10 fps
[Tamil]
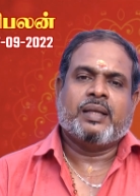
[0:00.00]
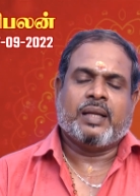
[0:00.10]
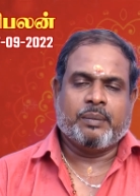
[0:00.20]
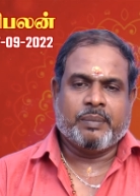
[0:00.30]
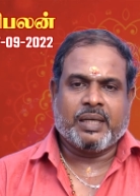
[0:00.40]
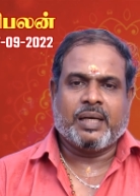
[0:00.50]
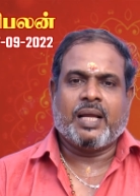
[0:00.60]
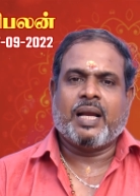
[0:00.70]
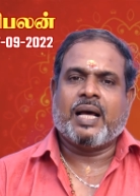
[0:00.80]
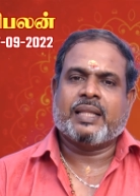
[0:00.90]

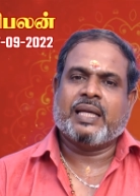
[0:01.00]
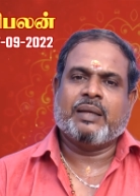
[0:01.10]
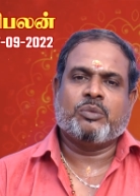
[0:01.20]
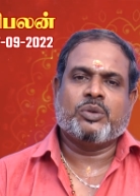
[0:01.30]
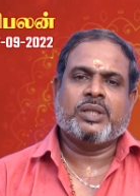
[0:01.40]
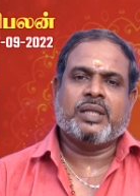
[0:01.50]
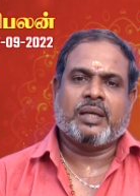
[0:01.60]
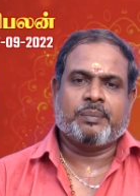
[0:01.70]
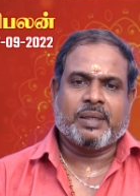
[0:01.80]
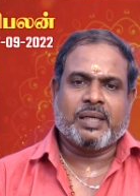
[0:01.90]
நண்பர்களால் ஆதாயம் உண்டு
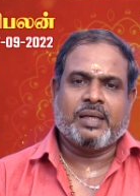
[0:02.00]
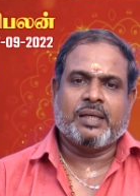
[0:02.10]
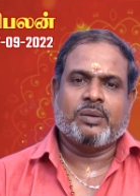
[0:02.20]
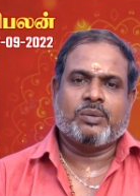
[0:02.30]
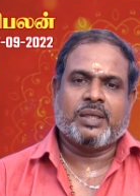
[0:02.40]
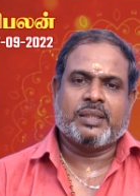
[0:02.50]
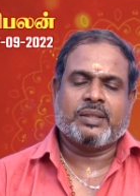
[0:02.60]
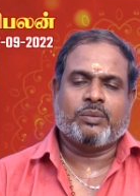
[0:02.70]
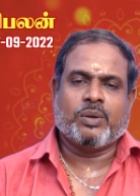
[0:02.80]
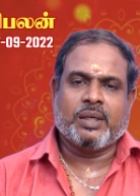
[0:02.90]
நண்பர்கள் உங்களை
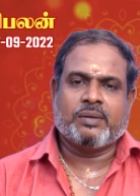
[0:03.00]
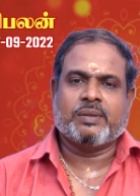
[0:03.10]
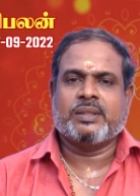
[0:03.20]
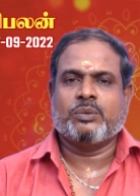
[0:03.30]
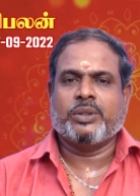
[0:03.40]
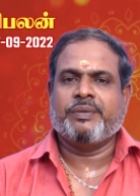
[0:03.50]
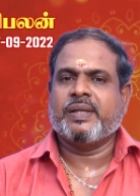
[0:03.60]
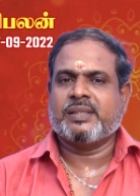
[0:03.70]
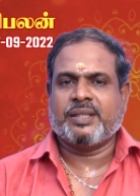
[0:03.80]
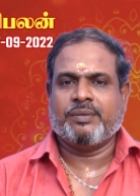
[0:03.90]
உங்களுக்கு வந்து
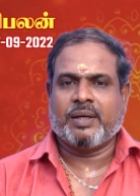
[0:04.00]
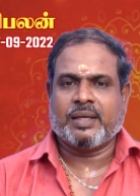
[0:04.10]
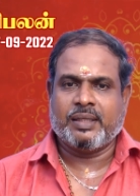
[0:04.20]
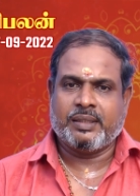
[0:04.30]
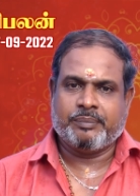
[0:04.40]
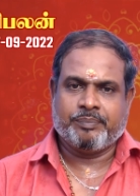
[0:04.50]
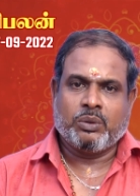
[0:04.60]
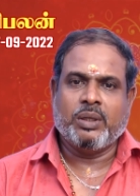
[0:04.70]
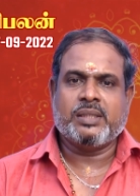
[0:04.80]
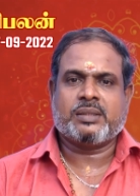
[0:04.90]
உதவிகள் செய்வார்கள்
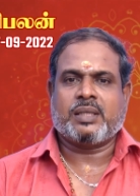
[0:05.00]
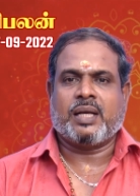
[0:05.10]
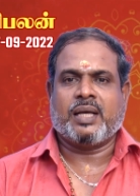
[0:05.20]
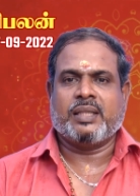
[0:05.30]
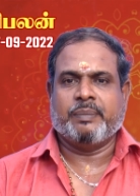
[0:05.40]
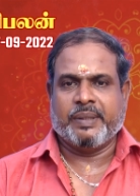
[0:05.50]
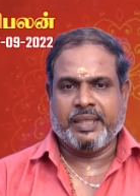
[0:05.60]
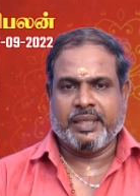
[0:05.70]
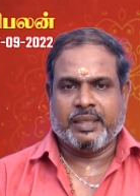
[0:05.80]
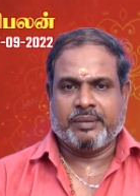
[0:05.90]
தொழில்
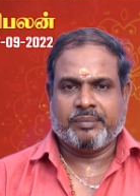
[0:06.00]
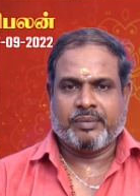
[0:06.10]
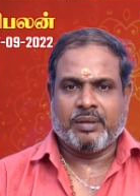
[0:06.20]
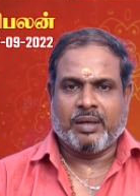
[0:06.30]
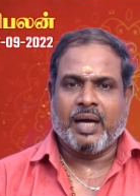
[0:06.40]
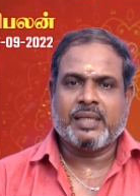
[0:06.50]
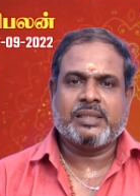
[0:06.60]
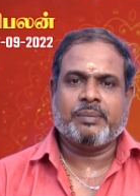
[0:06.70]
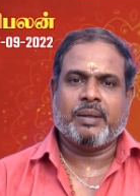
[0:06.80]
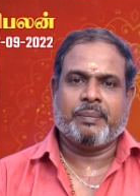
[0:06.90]
ஸ்தானாதிபதி ஆட்சி
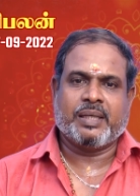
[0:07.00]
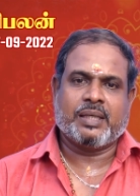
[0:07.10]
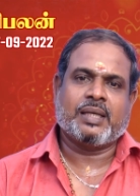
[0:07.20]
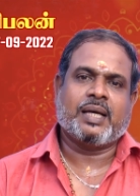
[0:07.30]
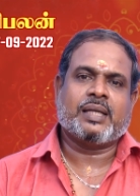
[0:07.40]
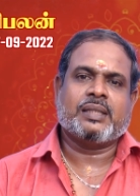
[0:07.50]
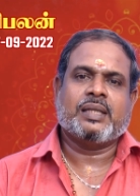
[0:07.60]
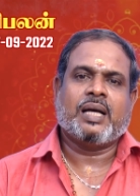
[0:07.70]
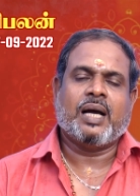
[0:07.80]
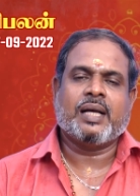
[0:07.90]
பலம் பெற்றிருக்கார்
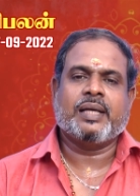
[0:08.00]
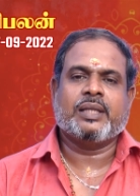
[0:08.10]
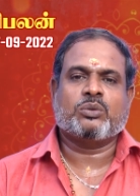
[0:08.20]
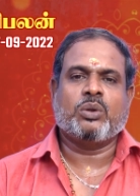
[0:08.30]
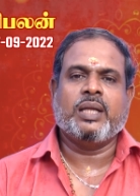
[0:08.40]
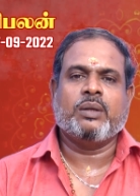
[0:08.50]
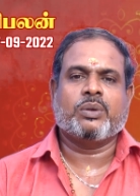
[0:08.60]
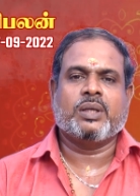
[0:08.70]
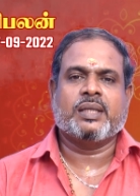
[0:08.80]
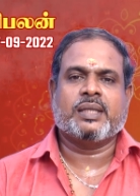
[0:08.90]
ஆக தொழில்
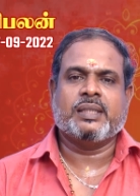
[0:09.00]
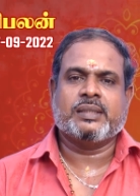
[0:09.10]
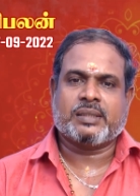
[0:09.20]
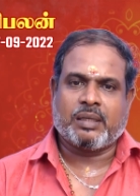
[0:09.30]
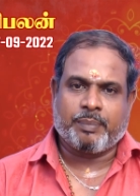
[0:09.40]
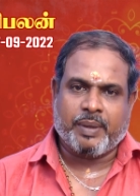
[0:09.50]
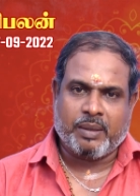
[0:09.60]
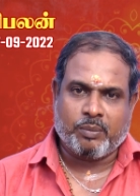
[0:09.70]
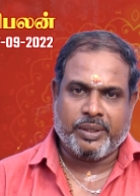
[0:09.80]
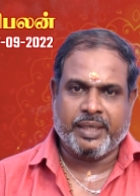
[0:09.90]
உங்களுக்கு சிறப்பான
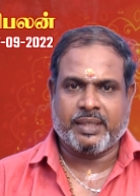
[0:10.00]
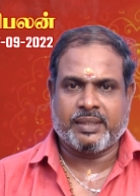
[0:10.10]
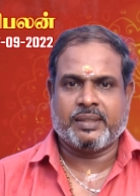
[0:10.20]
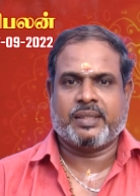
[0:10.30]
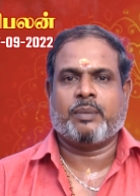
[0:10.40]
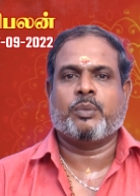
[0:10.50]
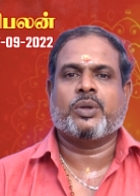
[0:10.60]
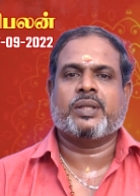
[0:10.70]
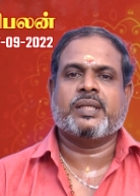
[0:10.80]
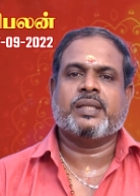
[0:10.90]
முன்னேற்றத்தை
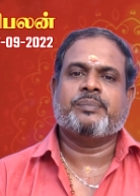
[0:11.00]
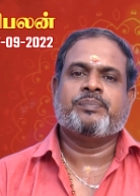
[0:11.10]
தரப்போகுது